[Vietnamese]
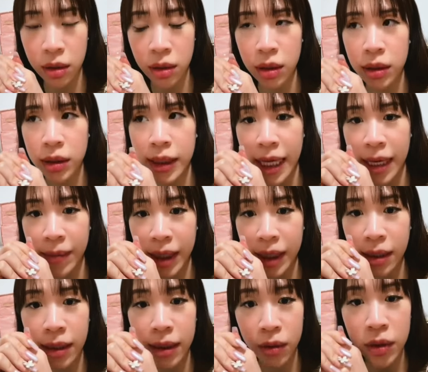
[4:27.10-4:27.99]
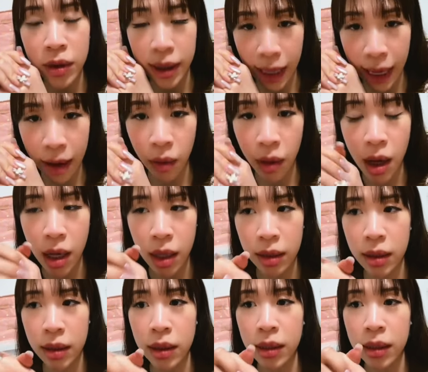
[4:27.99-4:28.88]
xem cái tình hình nó như thế nào
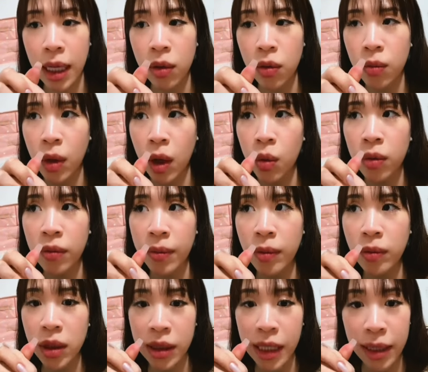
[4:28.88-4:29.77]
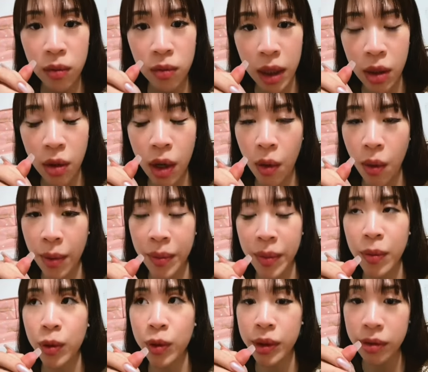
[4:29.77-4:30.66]
thì tao cũng nói luôn với mức thời gian lúc đấy là khoảng
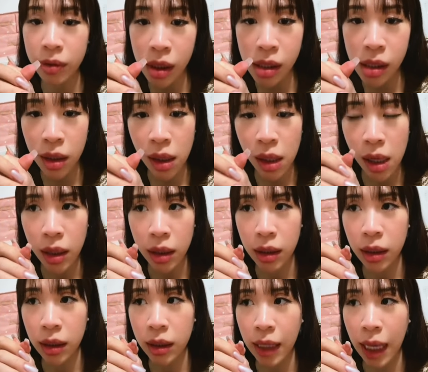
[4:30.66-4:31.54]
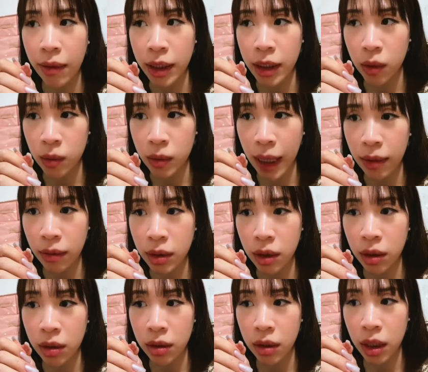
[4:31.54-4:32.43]
11 rưỡi thì tao và chồng tao
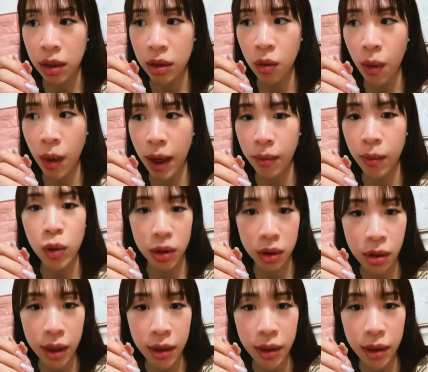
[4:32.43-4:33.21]
chờ đến khoảng một rưỡi